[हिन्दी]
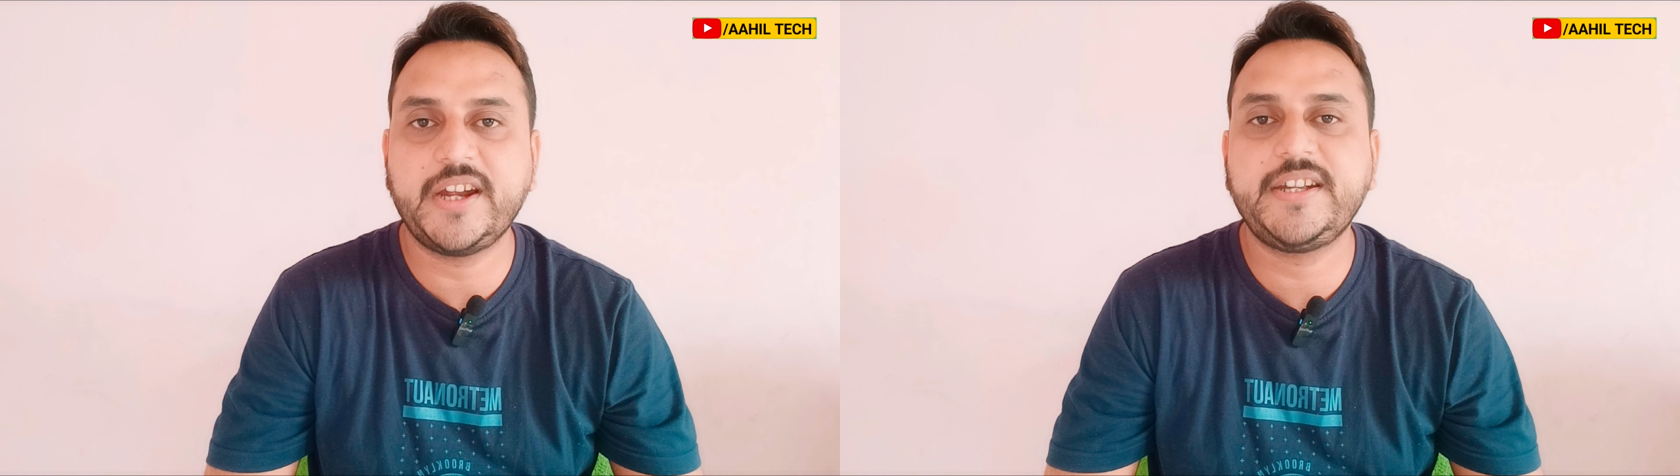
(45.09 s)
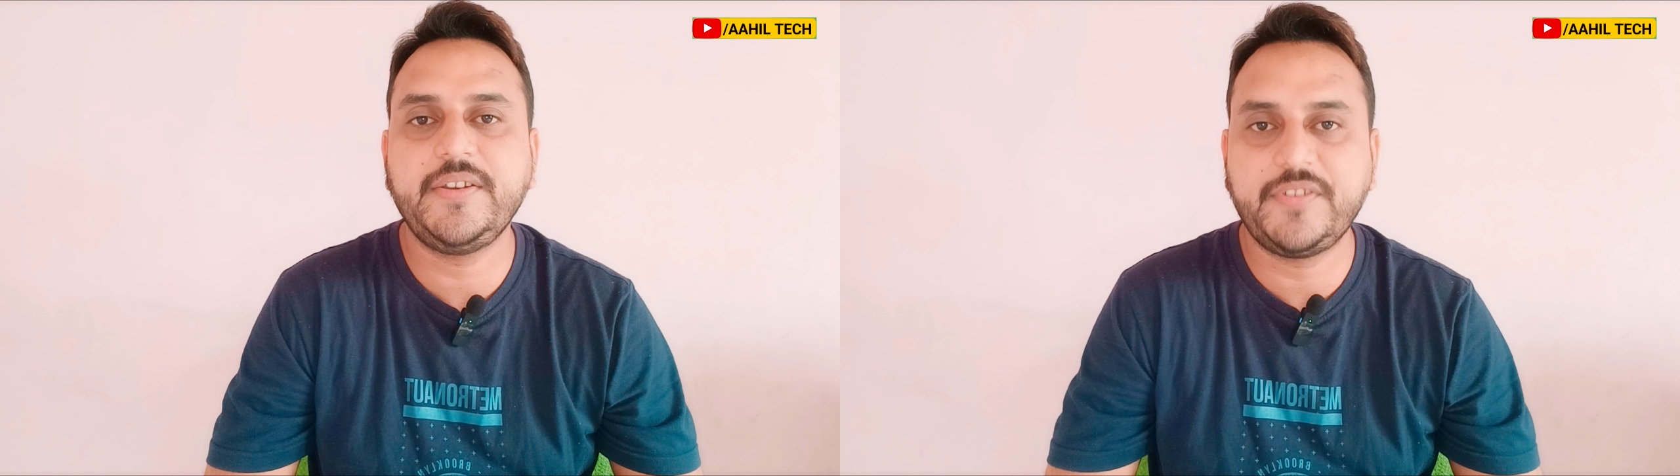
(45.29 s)

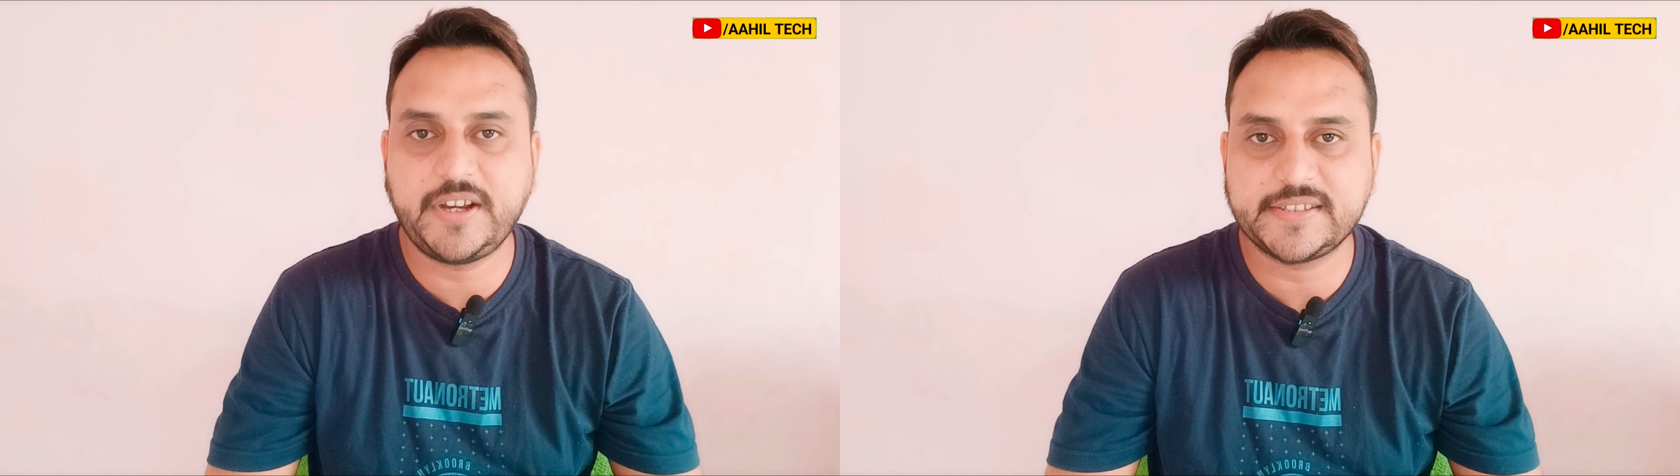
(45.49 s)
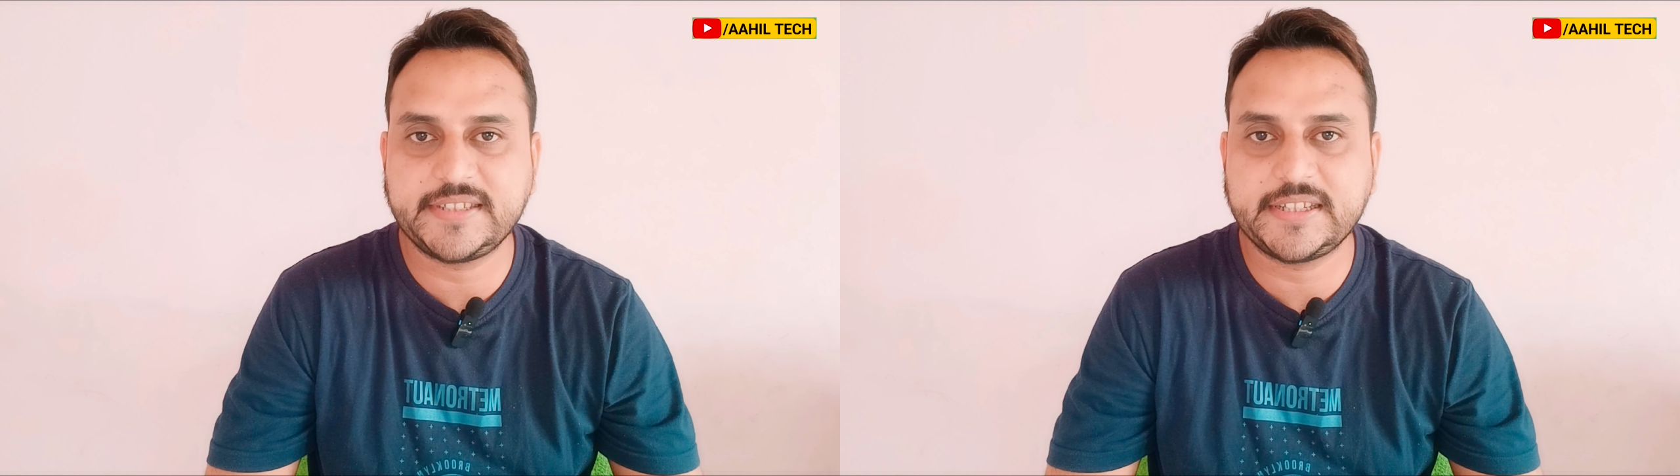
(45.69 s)
एक्टिव
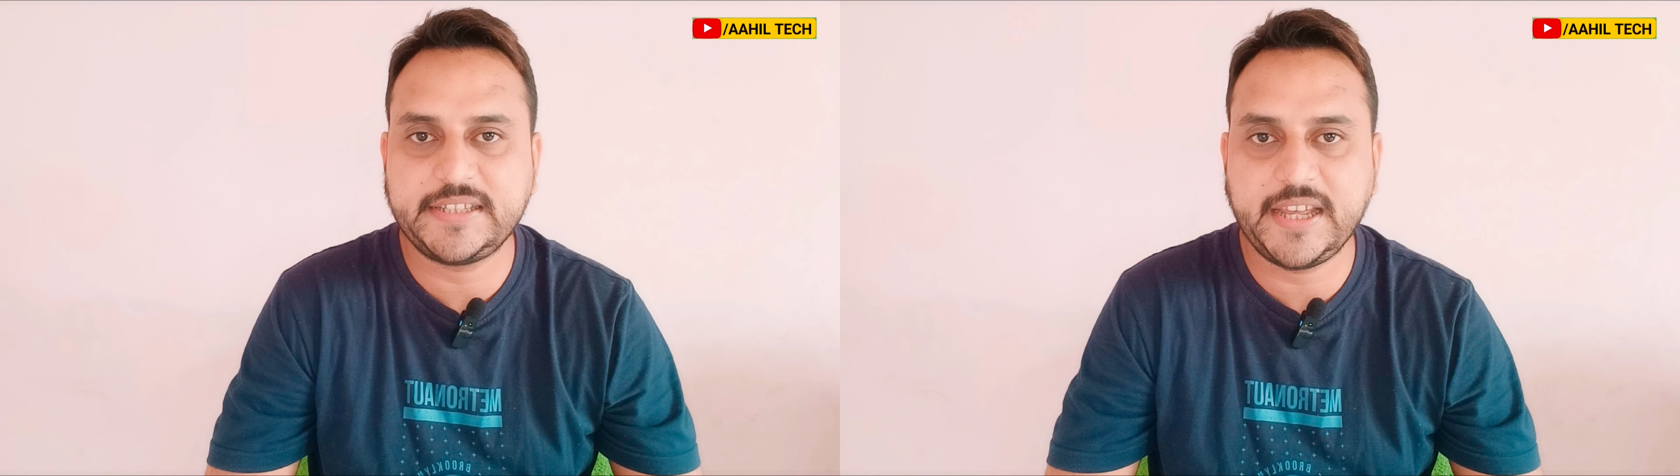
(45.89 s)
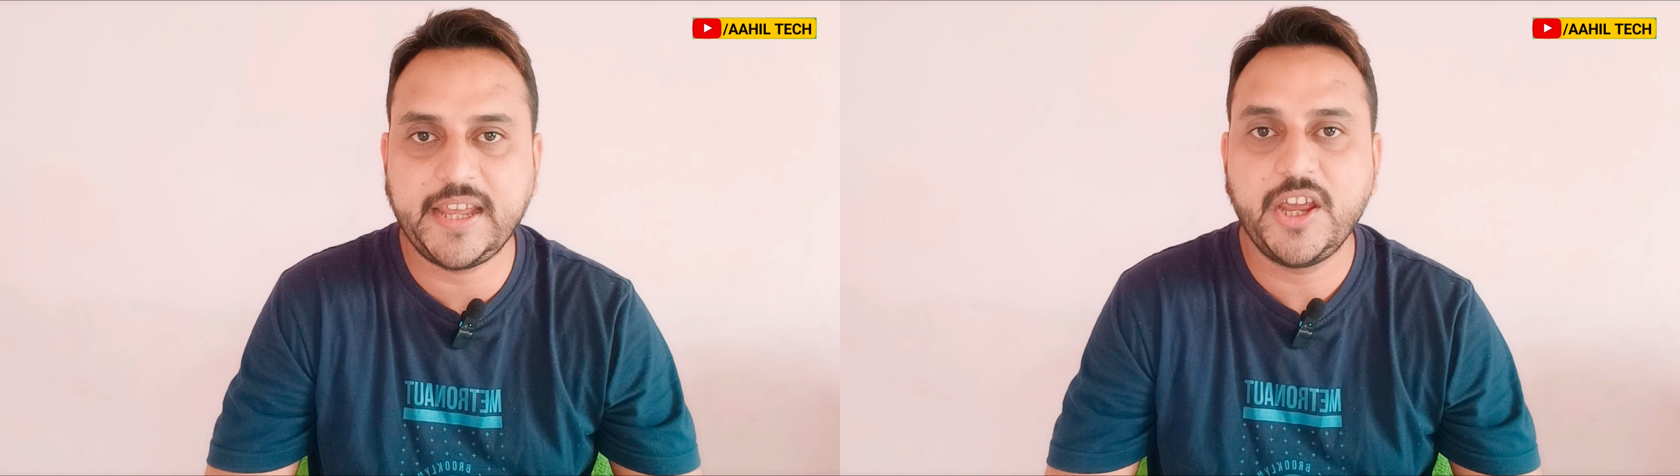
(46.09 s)
कर
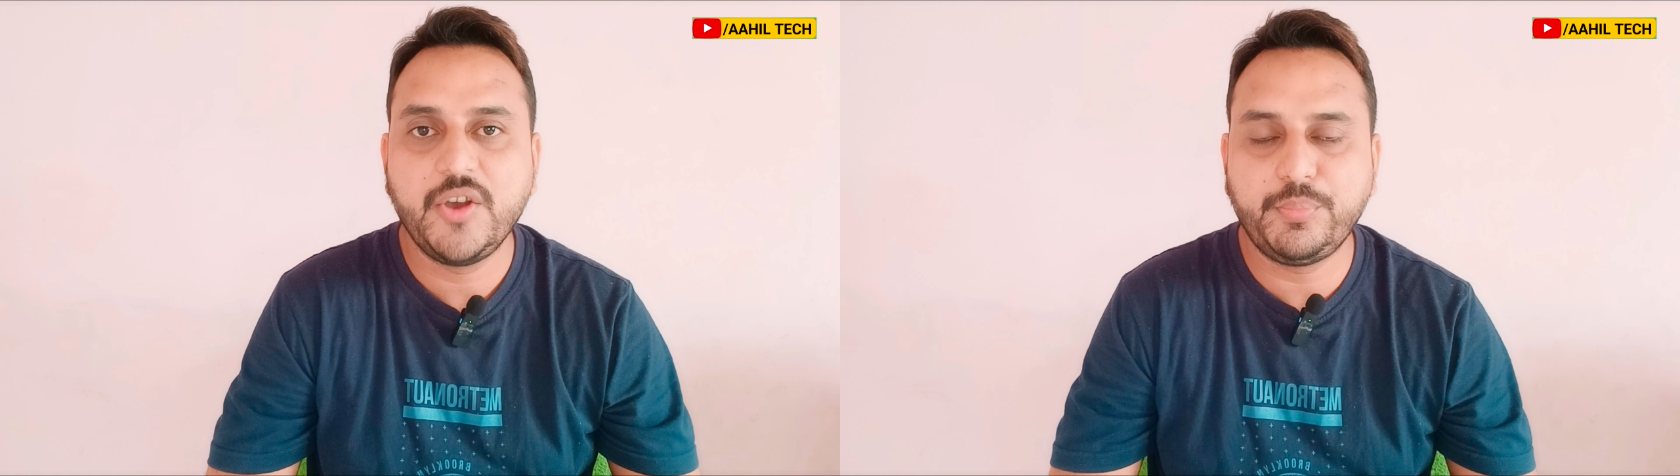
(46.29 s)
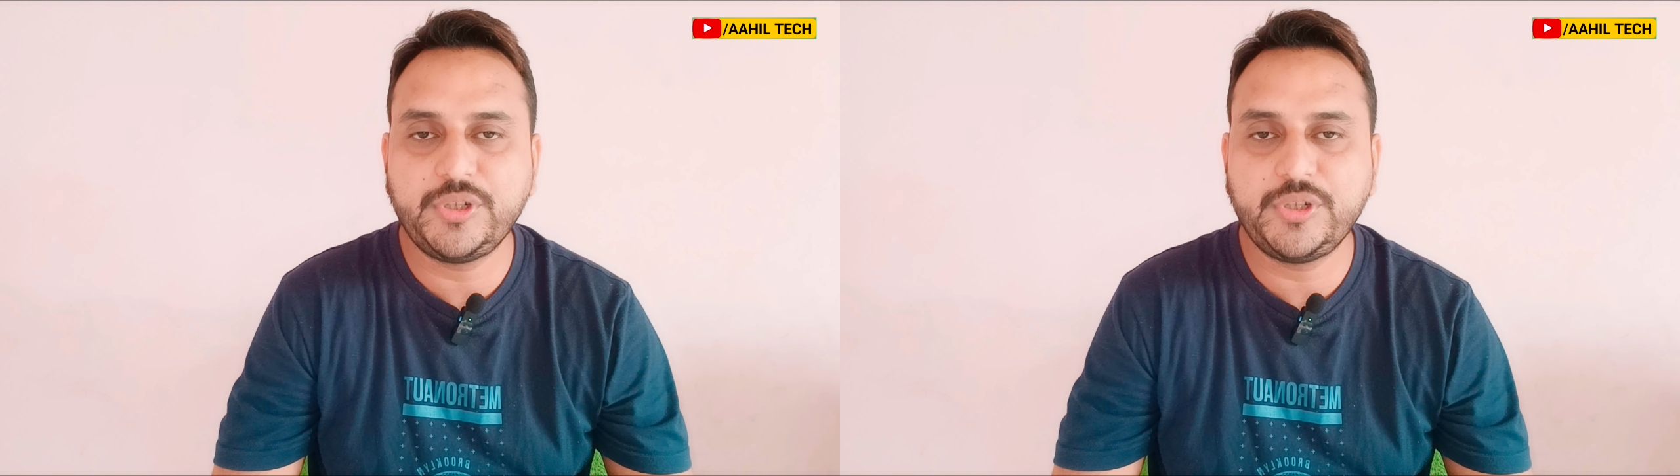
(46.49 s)
सकते हैं